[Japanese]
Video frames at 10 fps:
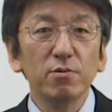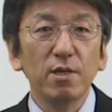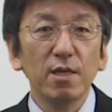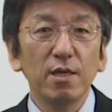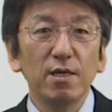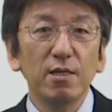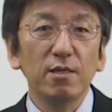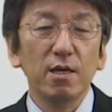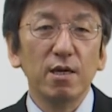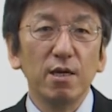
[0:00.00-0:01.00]
ので
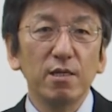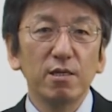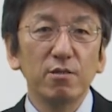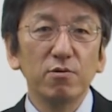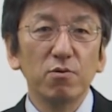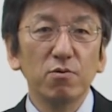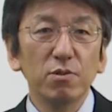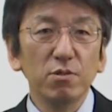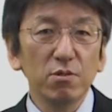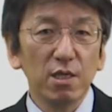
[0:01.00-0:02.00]
アレルギーが入ってくると
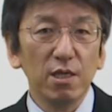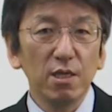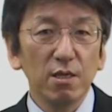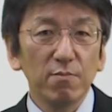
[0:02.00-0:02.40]
すぐに